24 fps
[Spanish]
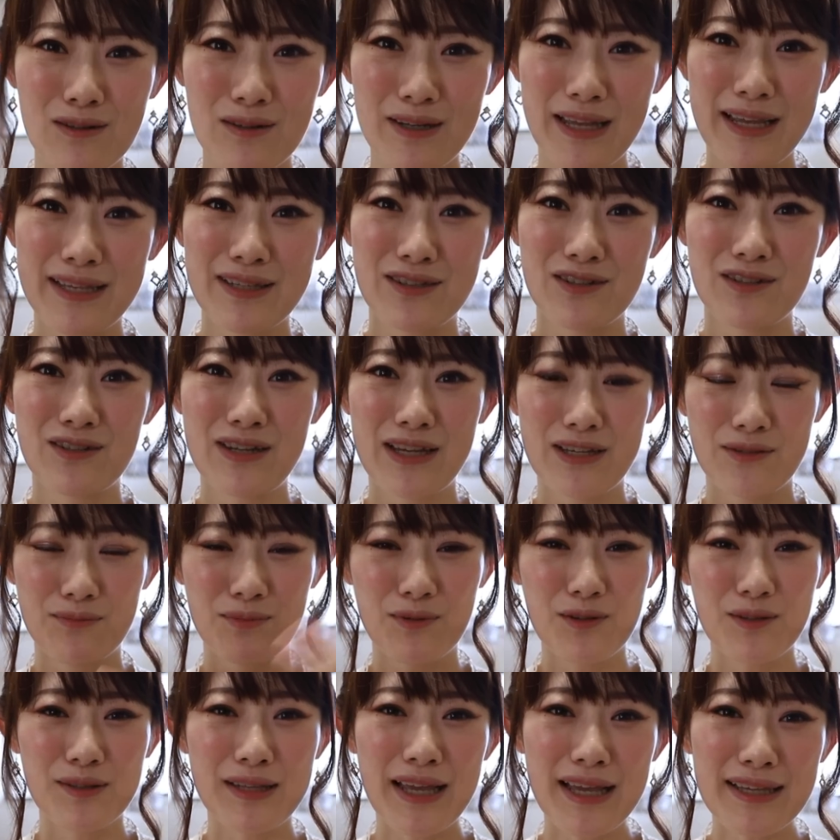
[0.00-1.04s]
lo que yo
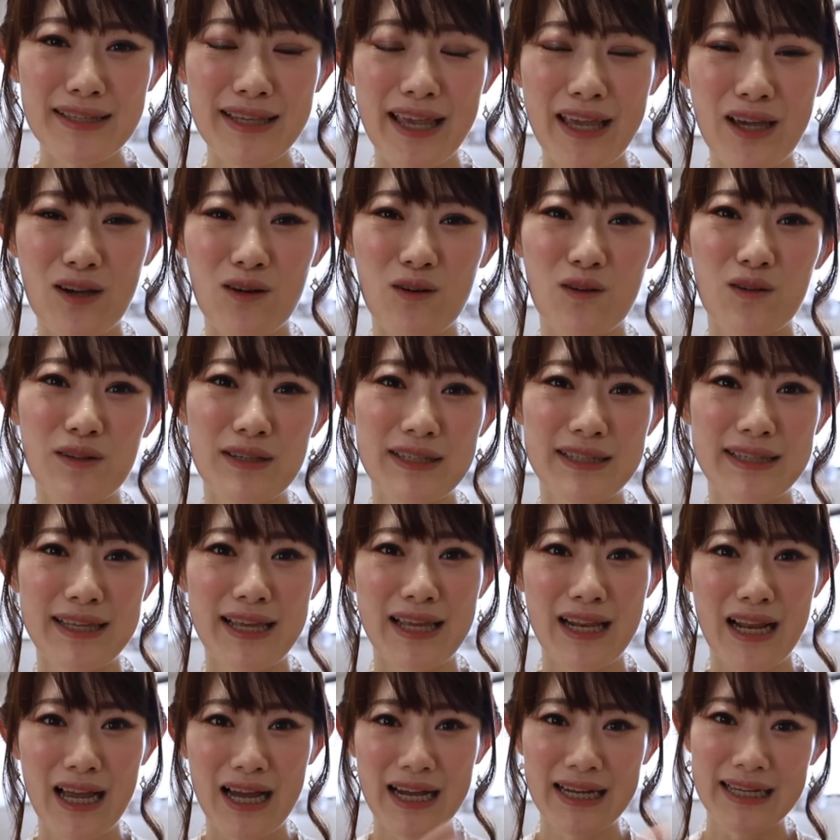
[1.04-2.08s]
responda, se
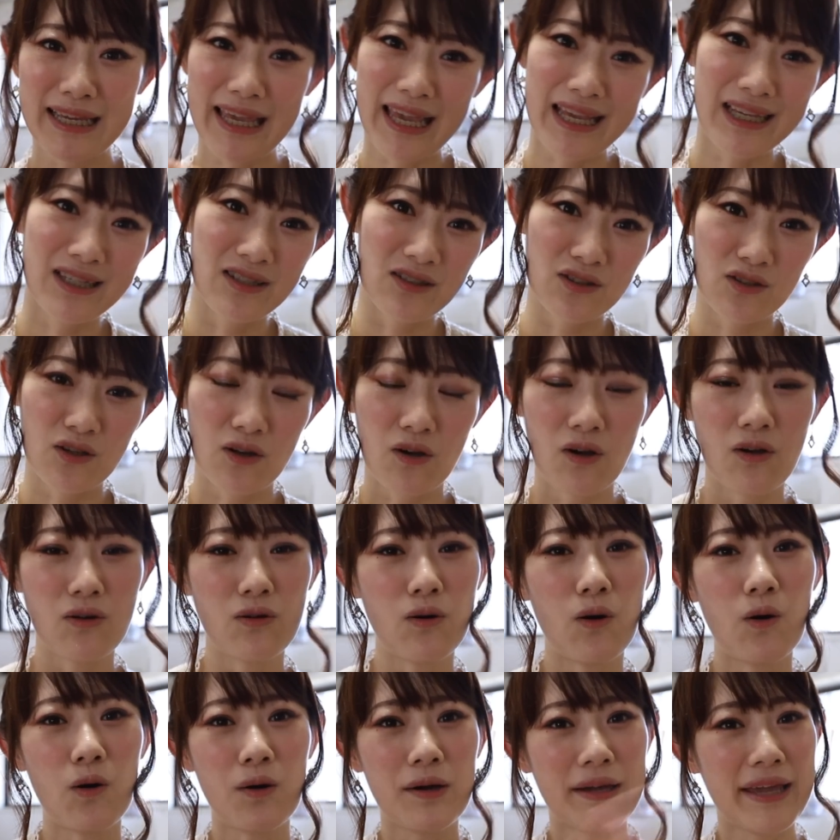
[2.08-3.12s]
considera kenson
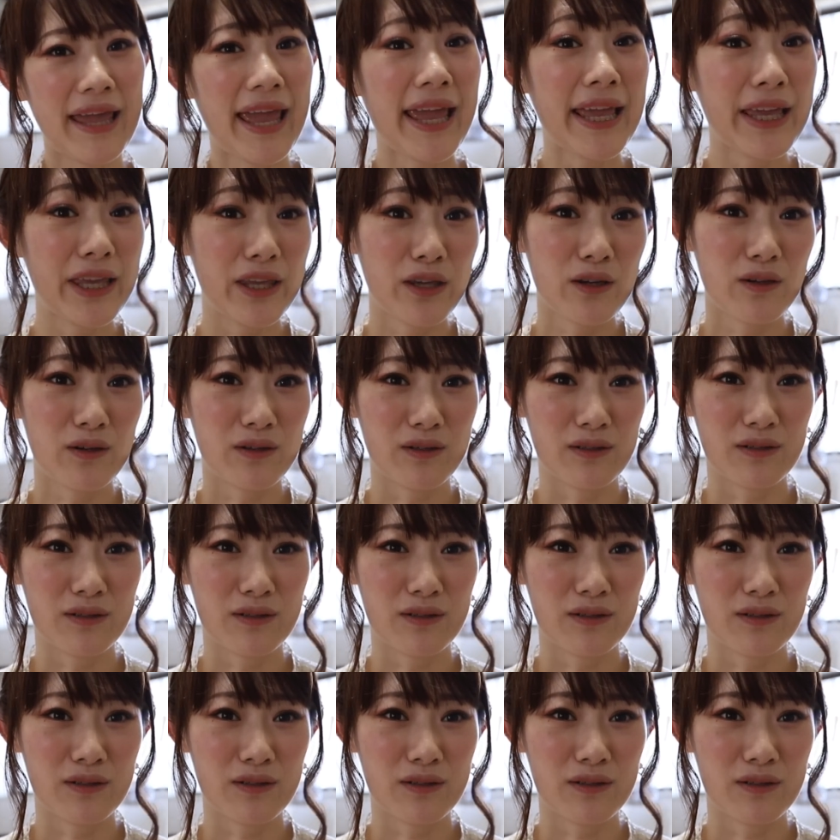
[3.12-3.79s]
o kenkyo